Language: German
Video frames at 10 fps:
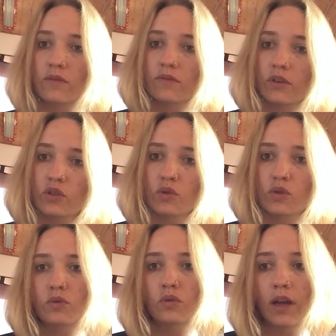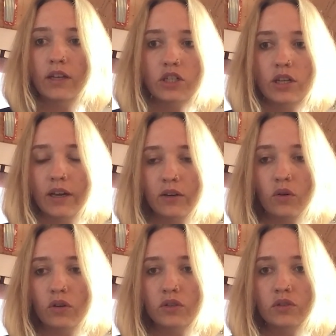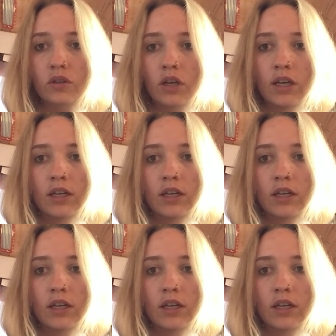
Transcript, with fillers: einfach schon wo einsteigen konnte.